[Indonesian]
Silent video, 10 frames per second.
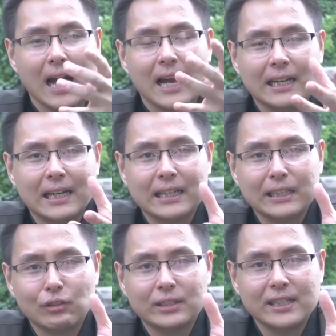Anggaran
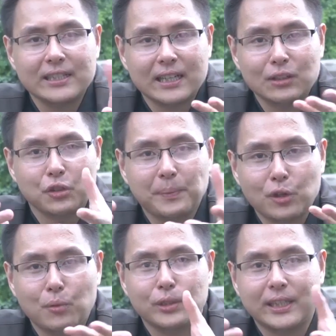itu adalah cara untuk
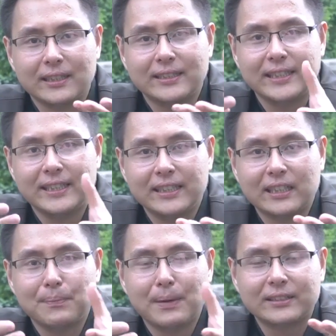berkomunikasi
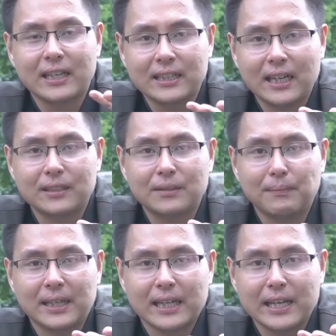dengan pasangan
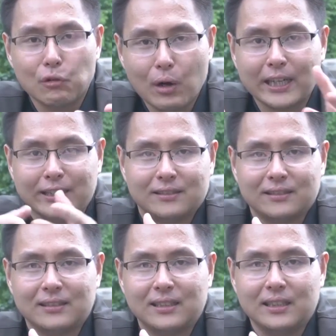mengenai keuangan.
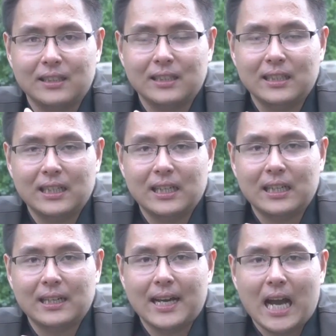
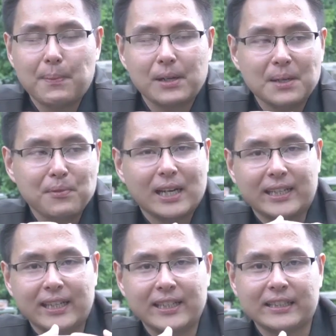Apakah bulan
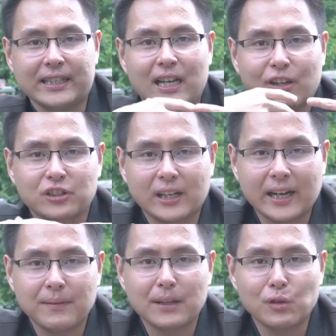ini saya harus
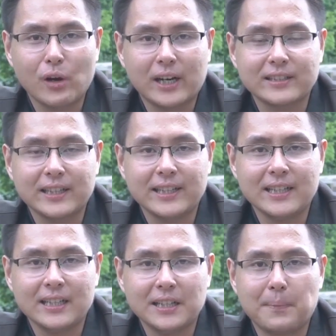ngerem pengeluaran
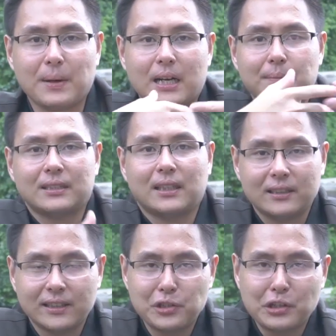saya? Apakah pasangan
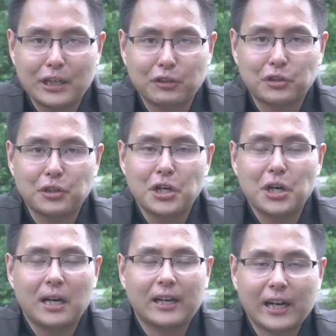saya juga harus
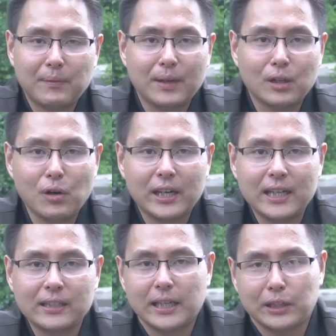ngerem
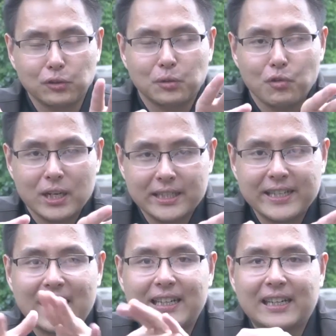pengeluaran? Itu semua ada
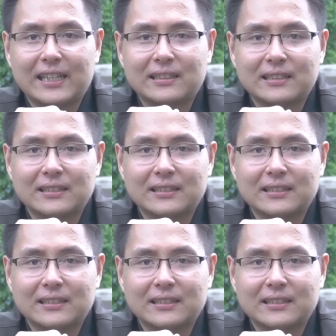di anggaran.